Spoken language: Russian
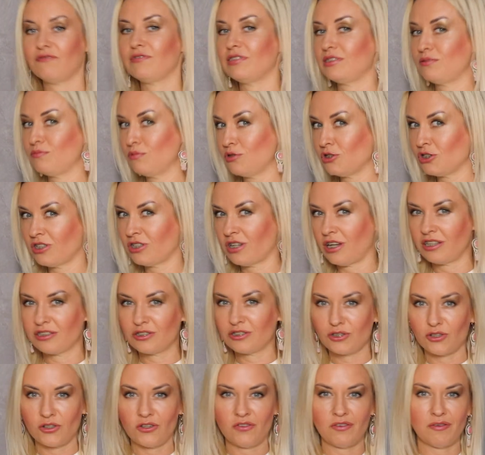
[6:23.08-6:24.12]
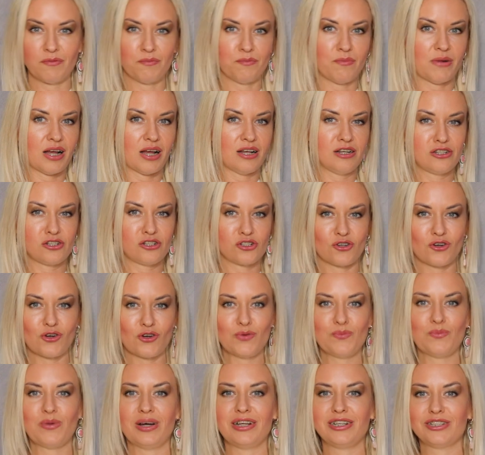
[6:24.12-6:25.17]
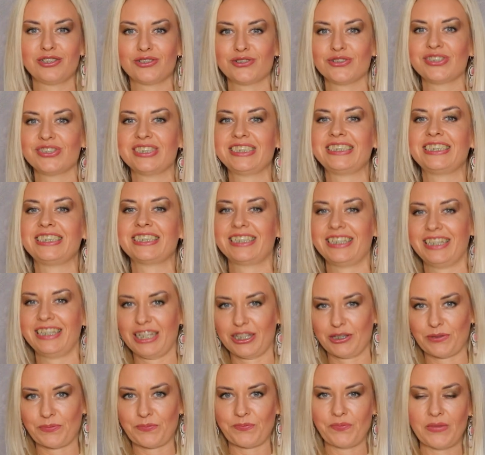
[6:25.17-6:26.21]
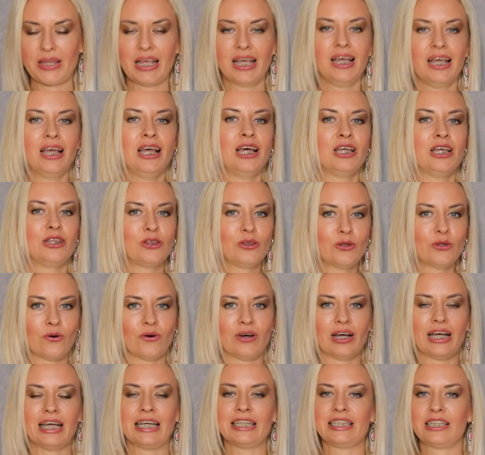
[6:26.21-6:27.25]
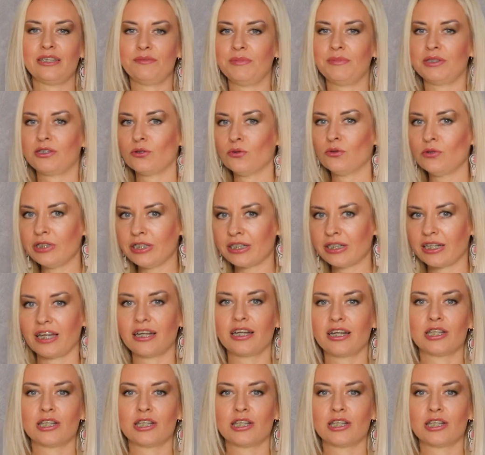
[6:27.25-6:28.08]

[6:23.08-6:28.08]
возможно, открою вам большой-большой секрет. Но этой методикой,